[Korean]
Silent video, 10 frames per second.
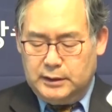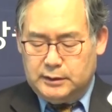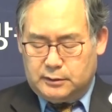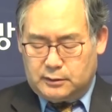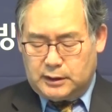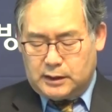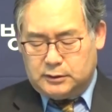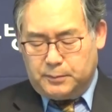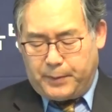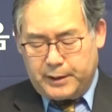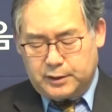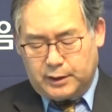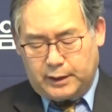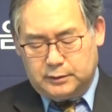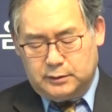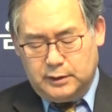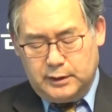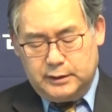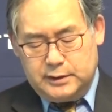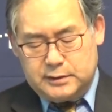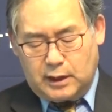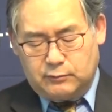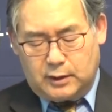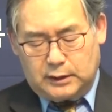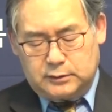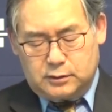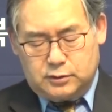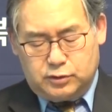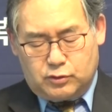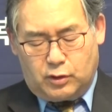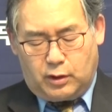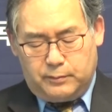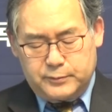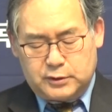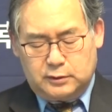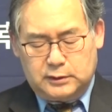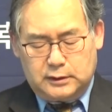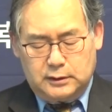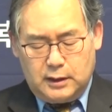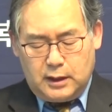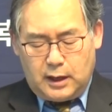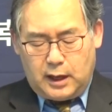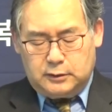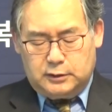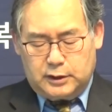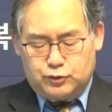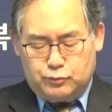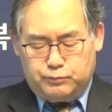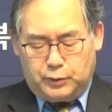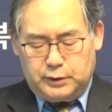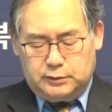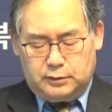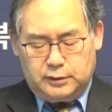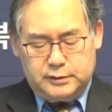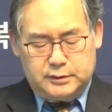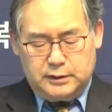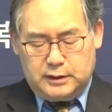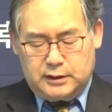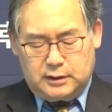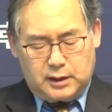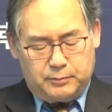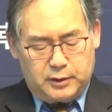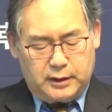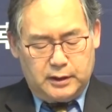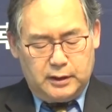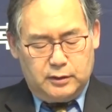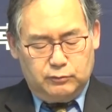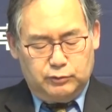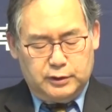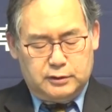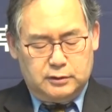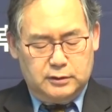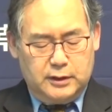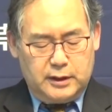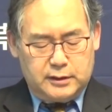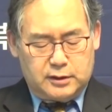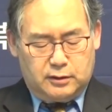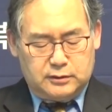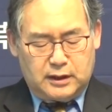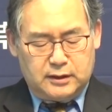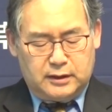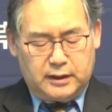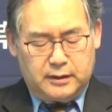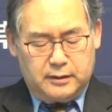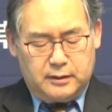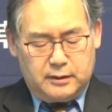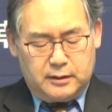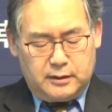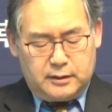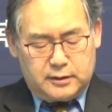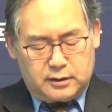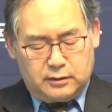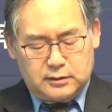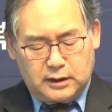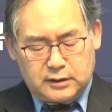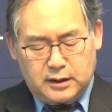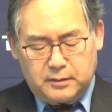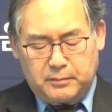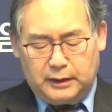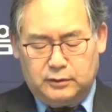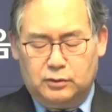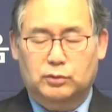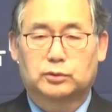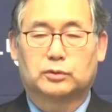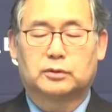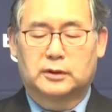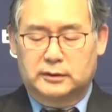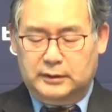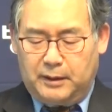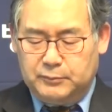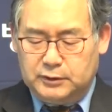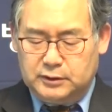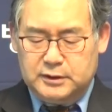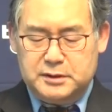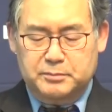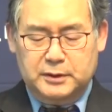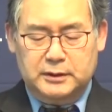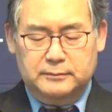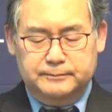그러나 그 배경에는 이상과 같은 크고 엄청난 하늘의 축복이 들어있기 때문에 우리를 경탄게, 경탄케 만들고도 남는 것입니다.